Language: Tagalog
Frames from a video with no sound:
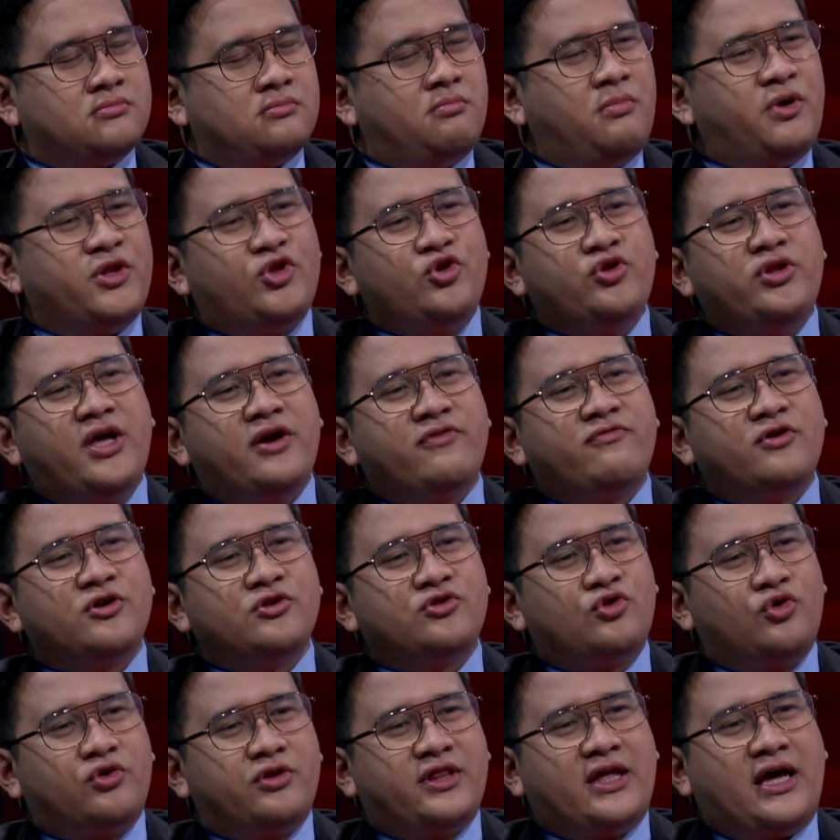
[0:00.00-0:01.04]
But you voting. never
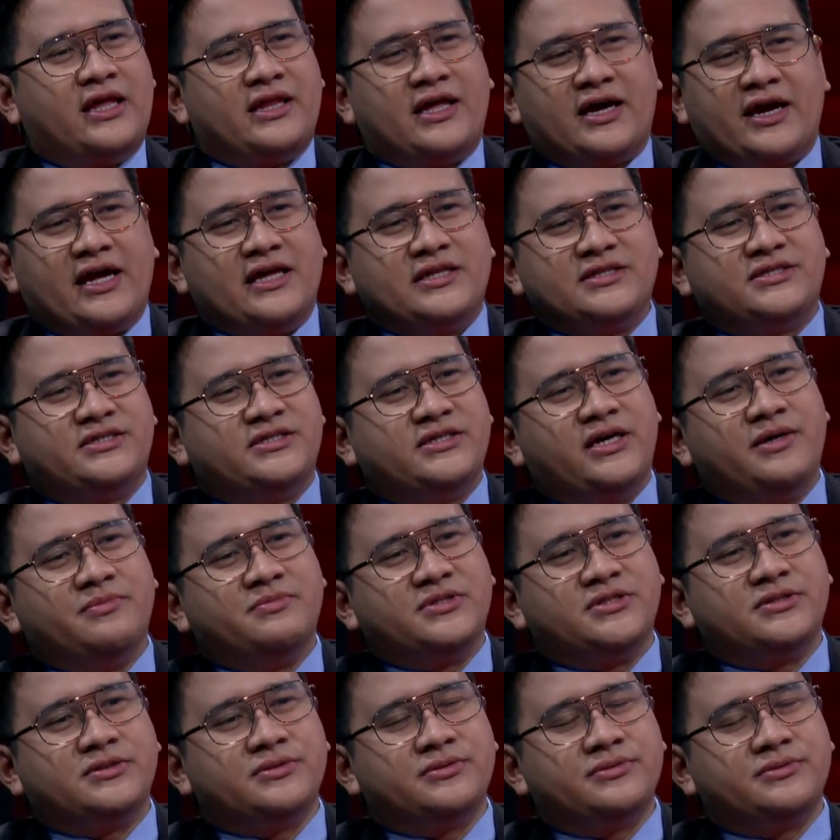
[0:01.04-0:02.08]
took that against
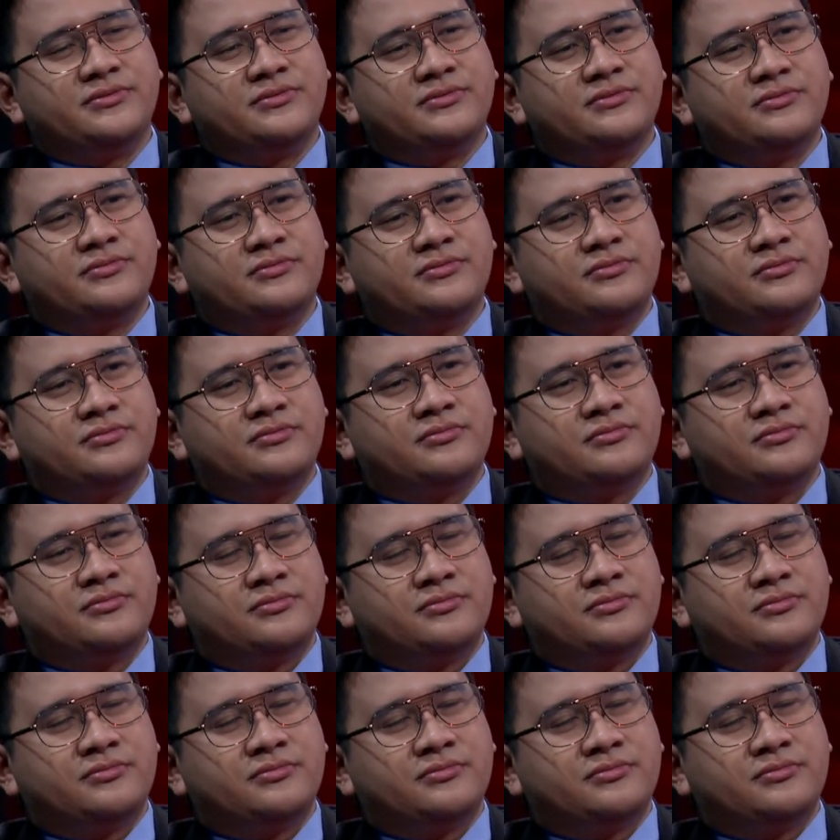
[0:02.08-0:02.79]
James? Ah, no, no, no, no.